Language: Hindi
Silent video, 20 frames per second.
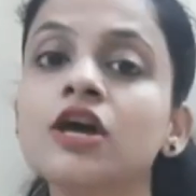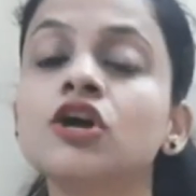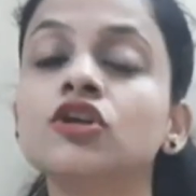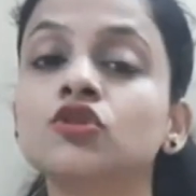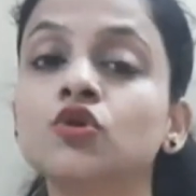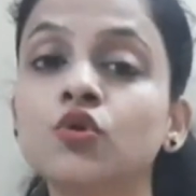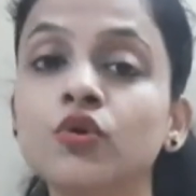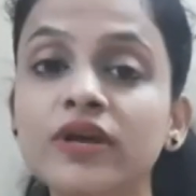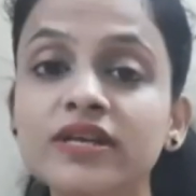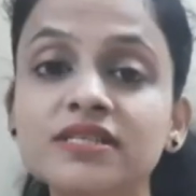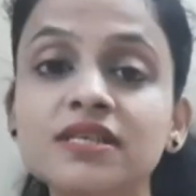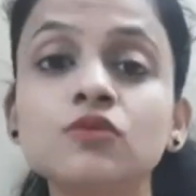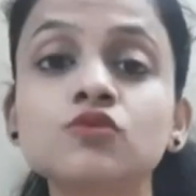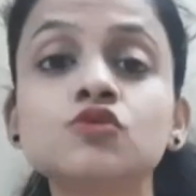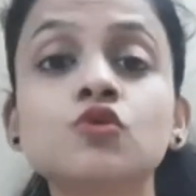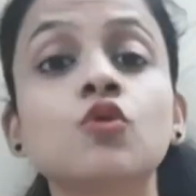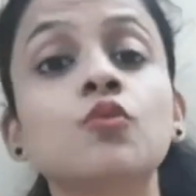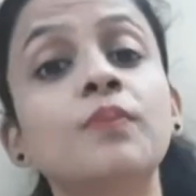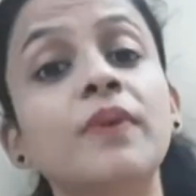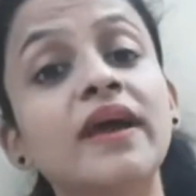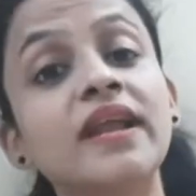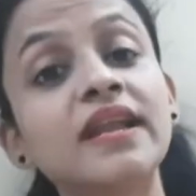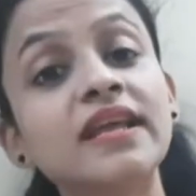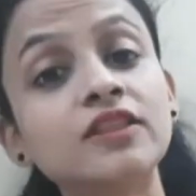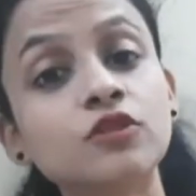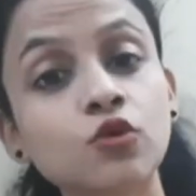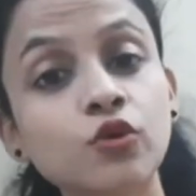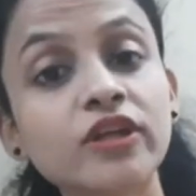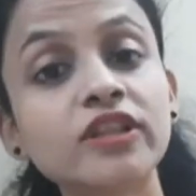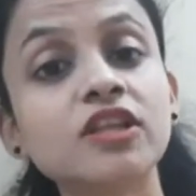तो ऐसा उसको पहले
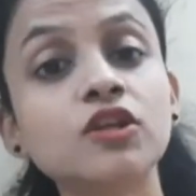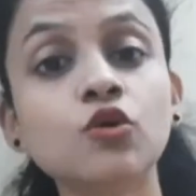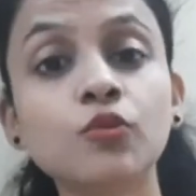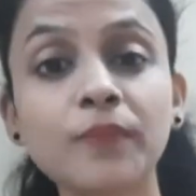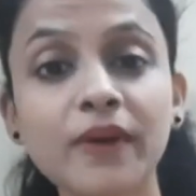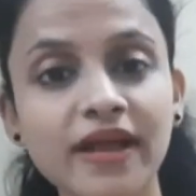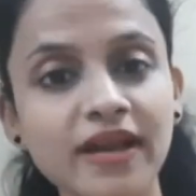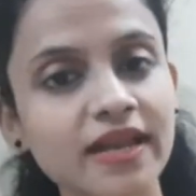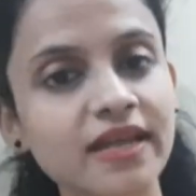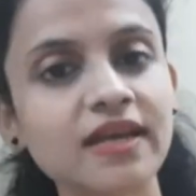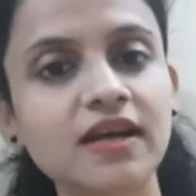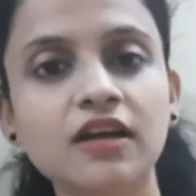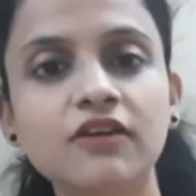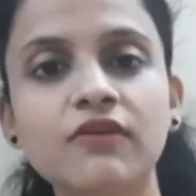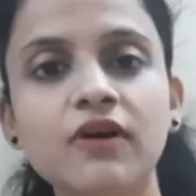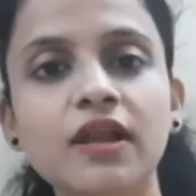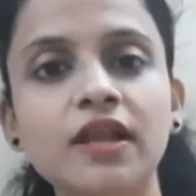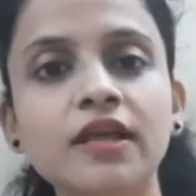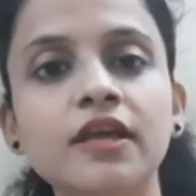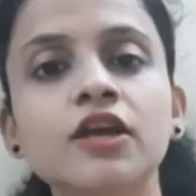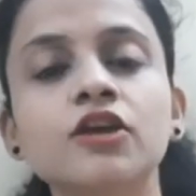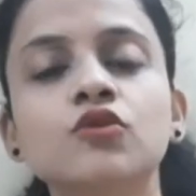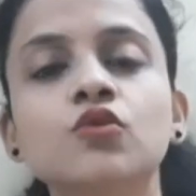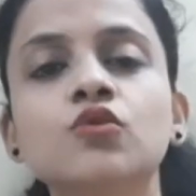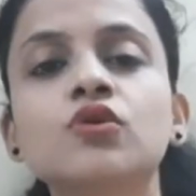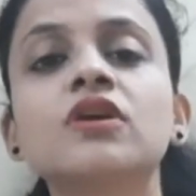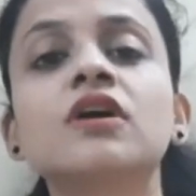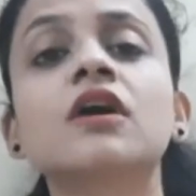थोड़े दिनों पहले ही करवा ले क्योंकि